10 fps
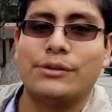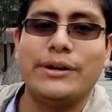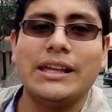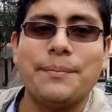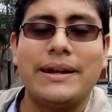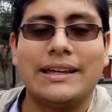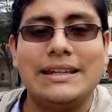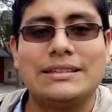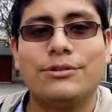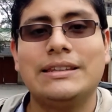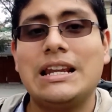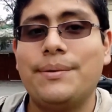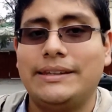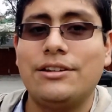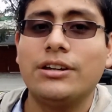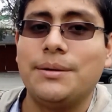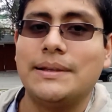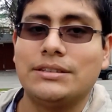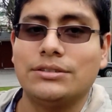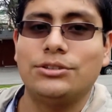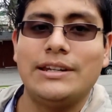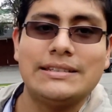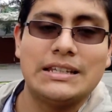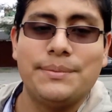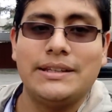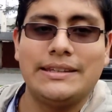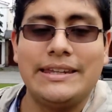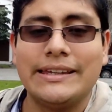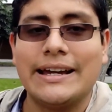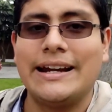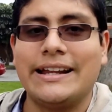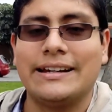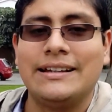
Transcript: Recuerden que para que les cuenten la batalla en los gimnasios no necesariamente tienen que ganar,